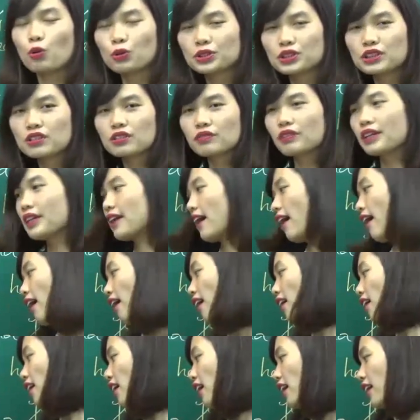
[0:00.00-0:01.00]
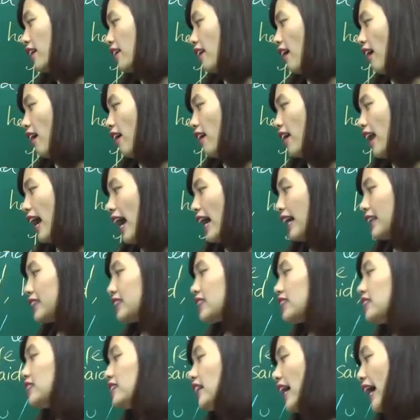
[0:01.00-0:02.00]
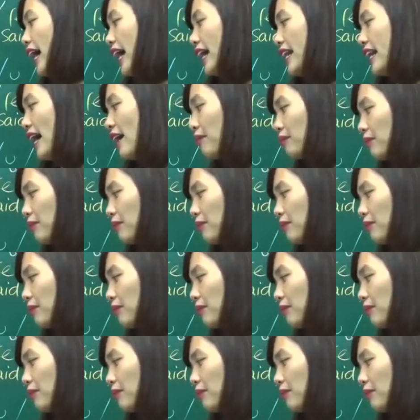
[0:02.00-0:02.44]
đối xứng với nó đó là chữ e